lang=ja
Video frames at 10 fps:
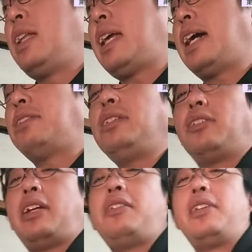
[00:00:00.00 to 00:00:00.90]
手軽に
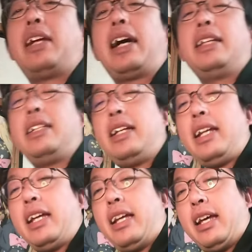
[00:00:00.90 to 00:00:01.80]
撮れるような感じで
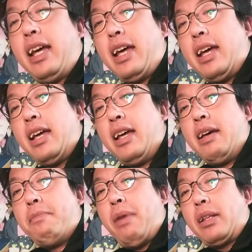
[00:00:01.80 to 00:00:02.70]
ね、
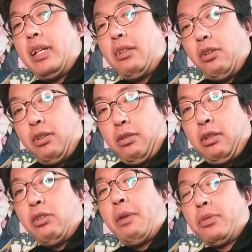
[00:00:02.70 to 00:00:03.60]
えー、パチッと動画